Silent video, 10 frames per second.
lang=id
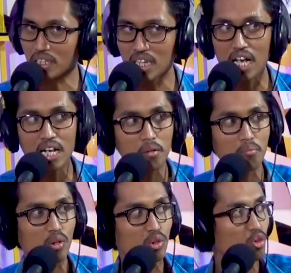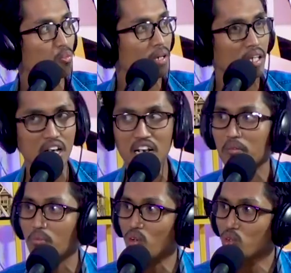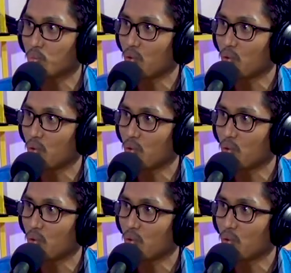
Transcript: perjalanan menuju Pinrang, menuju